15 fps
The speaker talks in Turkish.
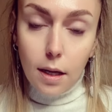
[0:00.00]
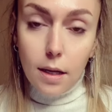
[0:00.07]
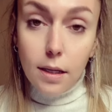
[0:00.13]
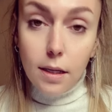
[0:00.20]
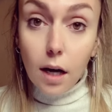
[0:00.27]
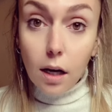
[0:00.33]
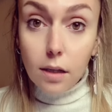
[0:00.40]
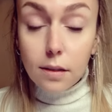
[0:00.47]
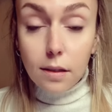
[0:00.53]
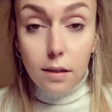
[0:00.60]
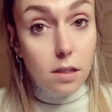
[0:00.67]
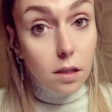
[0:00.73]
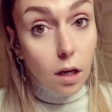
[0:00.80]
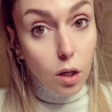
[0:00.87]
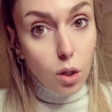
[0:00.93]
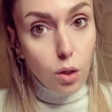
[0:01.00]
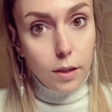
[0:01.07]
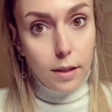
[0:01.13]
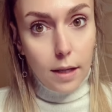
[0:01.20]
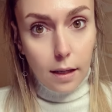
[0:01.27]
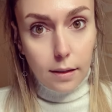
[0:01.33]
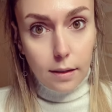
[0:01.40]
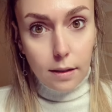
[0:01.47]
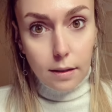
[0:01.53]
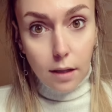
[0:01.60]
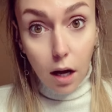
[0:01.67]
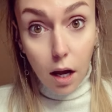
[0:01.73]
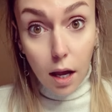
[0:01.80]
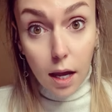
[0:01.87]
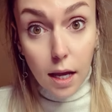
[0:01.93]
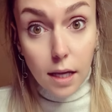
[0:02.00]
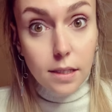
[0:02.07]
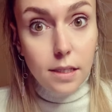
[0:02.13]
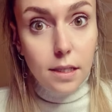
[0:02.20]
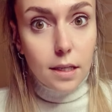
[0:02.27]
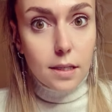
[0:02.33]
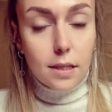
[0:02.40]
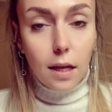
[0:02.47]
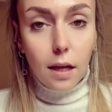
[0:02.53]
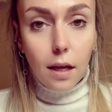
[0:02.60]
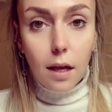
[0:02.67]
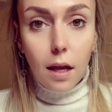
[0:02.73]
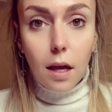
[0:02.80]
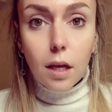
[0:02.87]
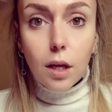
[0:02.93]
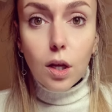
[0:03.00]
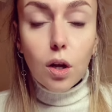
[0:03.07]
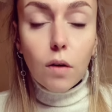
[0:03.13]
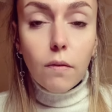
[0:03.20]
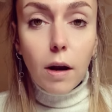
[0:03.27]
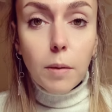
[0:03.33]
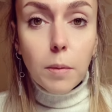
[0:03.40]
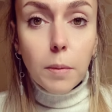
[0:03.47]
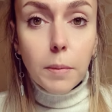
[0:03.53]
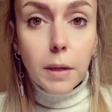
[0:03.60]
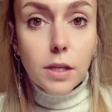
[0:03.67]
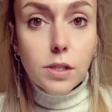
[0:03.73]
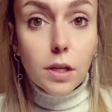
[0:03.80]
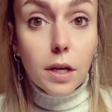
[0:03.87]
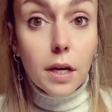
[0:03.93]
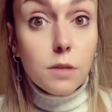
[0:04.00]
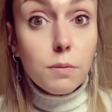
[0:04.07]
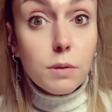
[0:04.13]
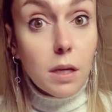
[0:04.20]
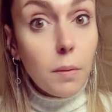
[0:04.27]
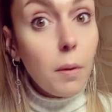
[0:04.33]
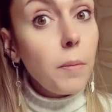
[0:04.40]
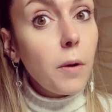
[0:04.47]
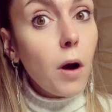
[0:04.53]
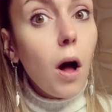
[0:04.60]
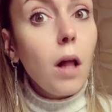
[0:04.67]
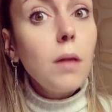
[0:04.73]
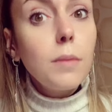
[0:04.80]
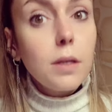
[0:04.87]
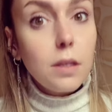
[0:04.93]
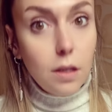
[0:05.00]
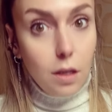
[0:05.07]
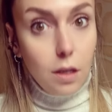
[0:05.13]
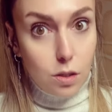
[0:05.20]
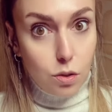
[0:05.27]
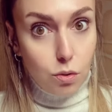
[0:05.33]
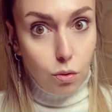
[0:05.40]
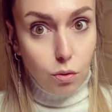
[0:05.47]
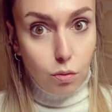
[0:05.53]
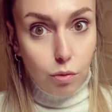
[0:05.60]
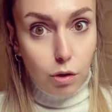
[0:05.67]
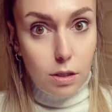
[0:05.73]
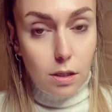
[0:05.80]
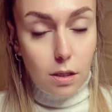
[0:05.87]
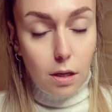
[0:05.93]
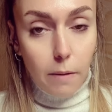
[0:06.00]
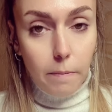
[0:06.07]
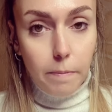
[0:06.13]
yaktığınız kaloriden daha eksikse kilo vermemek için hiçbir sebep kalmadı yazıyordu bu yazıdan.